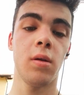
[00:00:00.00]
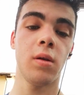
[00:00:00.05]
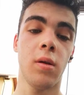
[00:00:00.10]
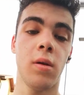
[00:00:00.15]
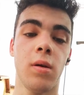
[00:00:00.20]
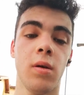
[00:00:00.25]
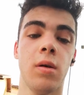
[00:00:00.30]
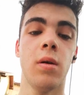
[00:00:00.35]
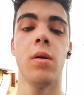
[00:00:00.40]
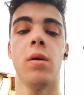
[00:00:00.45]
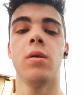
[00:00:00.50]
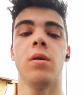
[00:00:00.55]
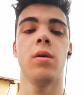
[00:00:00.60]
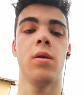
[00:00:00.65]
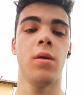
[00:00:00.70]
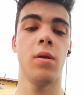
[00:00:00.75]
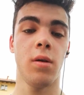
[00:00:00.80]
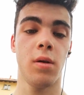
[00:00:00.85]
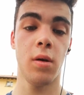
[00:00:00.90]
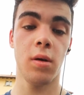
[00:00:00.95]

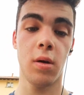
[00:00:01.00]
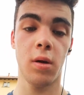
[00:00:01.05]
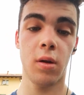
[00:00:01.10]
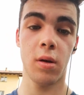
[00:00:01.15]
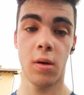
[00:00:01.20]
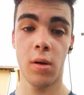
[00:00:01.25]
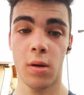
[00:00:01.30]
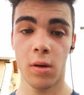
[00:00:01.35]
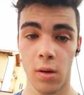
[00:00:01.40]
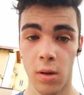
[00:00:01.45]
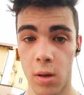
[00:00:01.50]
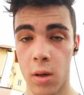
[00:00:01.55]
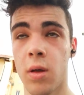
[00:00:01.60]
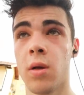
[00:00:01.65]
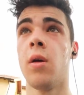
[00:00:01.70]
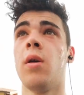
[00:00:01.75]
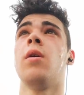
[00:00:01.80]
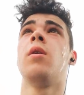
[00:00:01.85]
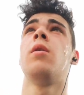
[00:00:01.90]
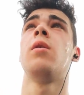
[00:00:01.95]
na na
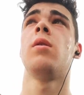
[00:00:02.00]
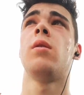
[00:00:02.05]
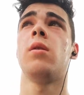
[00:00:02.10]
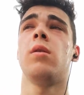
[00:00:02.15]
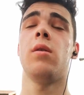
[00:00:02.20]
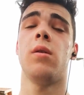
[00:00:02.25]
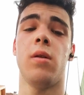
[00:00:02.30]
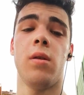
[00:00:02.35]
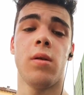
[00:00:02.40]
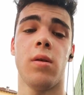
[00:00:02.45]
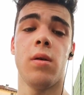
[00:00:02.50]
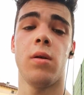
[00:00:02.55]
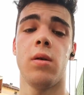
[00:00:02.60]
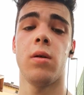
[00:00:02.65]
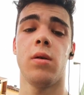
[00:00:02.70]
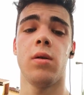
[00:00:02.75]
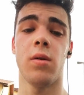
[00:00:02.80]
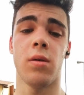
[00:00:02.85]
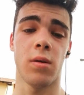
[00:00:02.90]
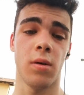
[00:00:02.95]
na
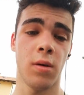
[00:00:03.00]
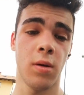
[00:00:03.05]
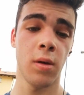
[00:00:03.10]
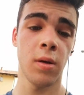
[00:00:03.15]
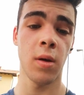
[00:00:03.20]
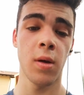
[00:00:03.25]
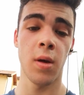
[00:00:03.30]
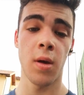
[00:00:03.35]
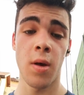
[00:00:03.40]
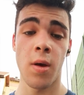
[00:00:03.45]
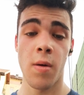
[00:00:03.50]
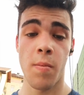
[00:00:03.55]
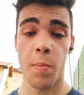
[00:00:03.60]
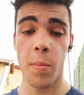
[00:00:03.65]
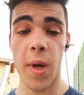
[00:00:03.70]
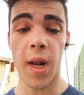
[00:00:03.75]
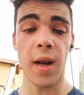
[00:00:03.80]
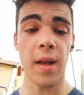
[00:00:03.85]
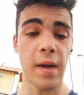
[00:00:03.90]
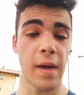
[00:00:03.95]
na.
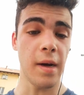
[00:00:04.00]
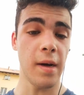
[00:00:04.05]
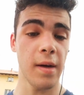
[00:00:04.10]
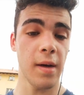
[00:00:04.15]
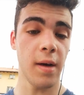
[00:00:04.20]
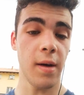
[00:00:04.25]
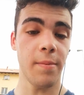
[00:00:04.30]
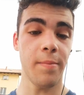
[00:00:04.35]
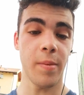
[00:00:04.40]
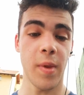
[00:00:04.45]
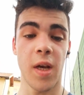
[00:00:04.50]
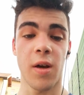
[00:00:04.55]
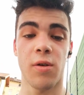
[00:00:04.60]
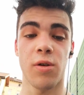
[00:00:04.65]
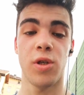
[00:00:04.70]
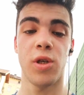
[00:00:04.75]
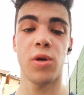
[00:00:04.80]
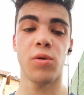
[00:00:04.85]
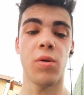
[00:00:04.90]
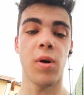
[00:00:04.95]
Bella raga,
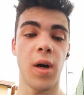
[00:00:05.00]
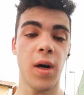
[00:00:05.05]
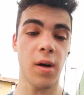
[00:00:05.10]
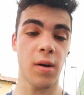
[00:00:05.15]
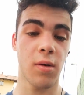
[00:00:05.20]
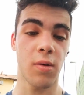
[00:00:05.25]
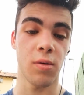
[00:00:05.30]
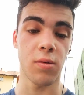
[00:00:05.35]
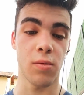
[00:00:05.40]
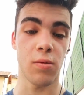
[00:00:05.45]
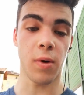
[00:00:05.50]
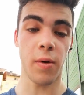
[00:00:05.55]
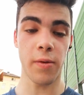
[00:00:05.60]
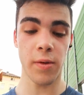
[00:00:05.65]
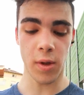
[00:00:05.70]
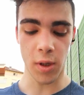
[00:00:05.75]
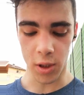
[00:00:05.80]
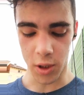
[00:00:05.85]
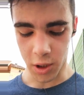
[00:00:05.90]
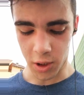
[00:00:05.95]
eccoci qua con un nuovo
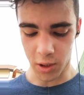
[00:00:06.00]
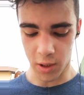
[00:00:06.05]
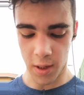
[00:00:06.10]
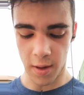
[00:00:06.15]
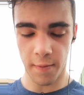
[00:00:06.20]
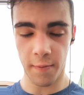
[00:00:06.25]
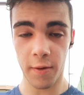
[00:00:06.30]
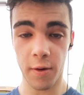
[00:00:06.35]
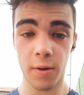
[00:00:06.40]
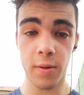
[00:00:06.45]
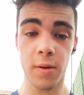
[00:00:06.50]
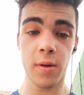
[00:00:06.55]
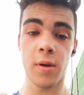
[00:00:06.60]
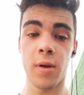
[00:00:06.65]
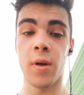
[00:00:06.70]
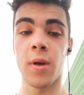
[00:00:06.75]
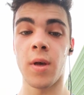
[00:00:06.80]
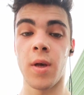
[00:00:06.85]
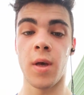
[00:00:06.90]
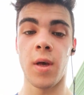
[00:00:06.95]
TG schifo.
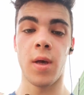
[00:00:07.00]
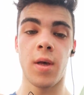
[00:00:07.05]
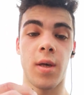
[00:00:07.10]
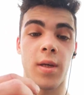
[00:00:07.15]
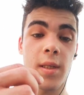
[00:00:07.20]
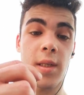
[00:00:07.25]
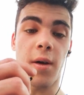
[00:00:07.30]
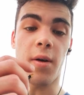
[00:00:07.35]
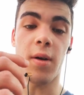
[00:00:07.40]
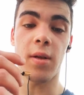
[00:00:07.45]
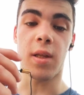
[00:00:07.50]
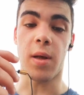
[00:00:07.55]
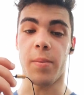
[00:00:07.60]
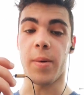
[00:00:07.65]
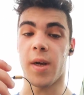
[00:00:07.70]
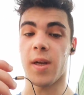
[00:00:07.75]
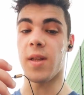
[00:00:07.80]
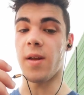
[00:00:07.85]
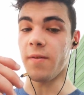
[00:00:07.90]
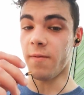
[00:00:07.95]
Stavolta
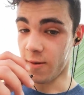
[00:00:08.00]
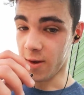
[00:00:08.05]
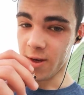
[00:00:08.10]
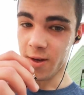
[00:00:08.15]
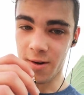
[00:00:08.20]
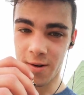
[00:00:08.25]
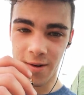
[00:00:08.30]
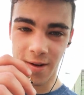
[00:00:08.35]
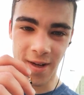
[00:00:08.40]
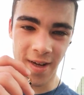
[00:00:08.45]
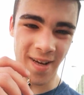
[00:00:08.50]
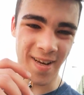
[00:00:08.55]
per davvero.